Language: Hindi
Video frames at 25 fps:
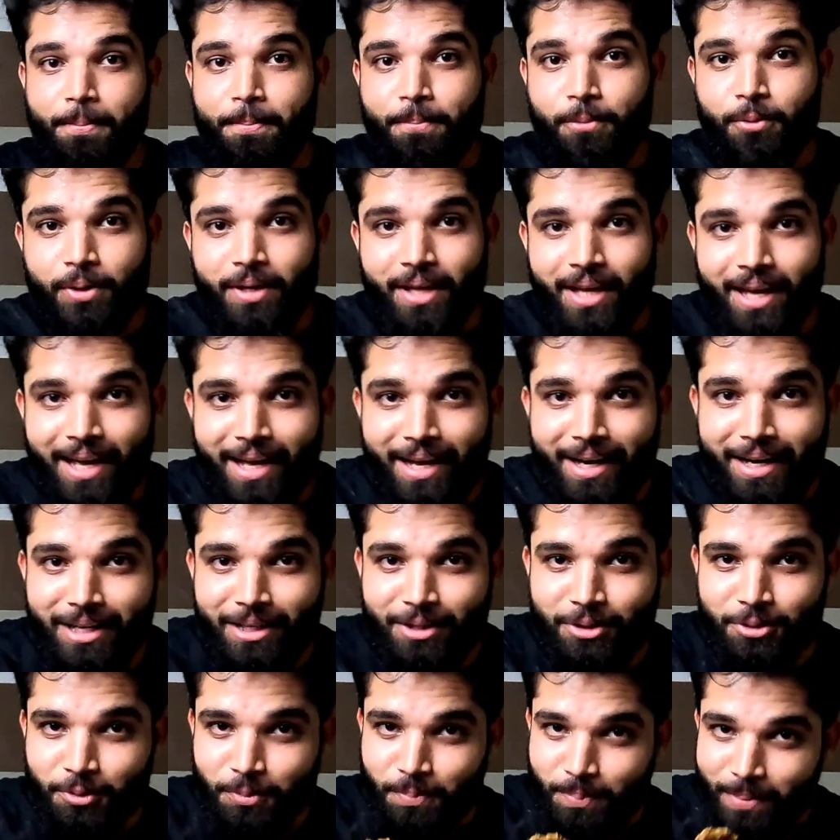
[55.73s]
अब कोई है
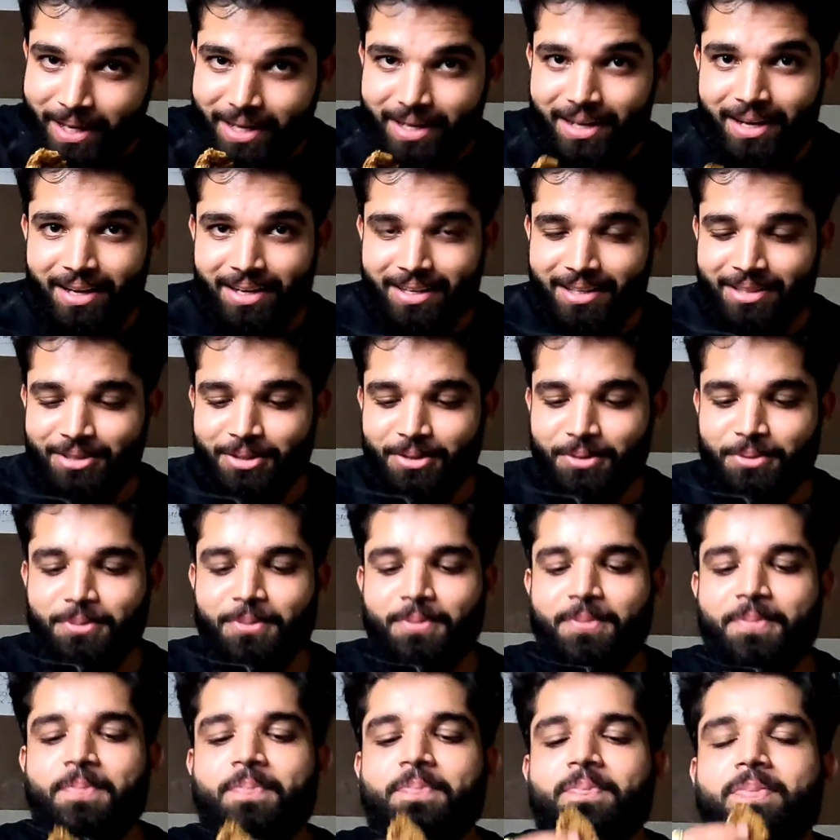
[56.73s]
नहीं तो मैं खा लेता
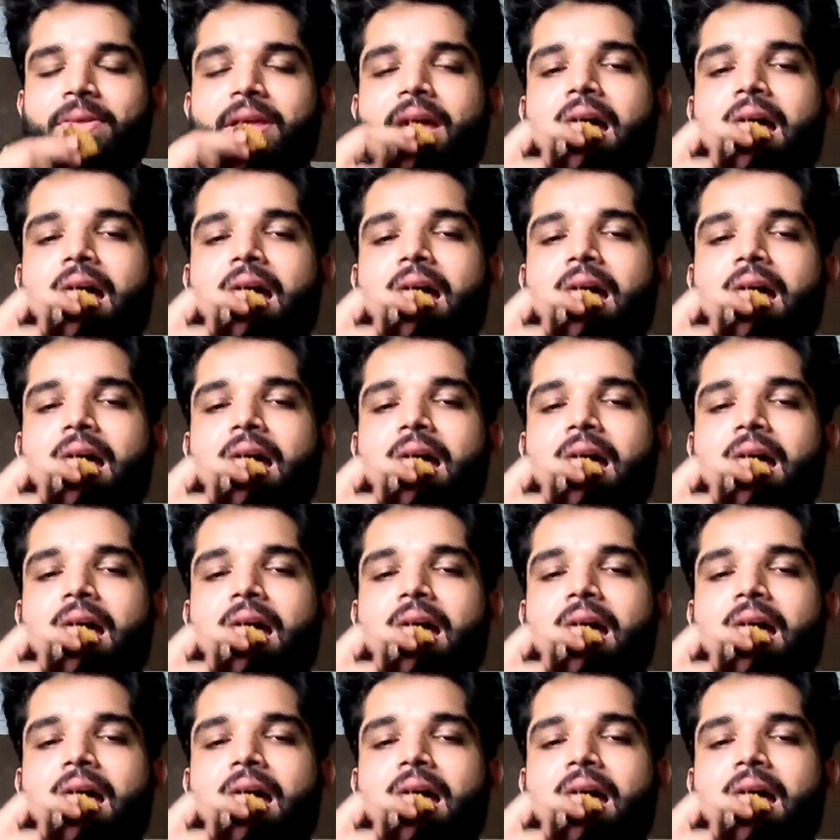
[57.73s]
हूँ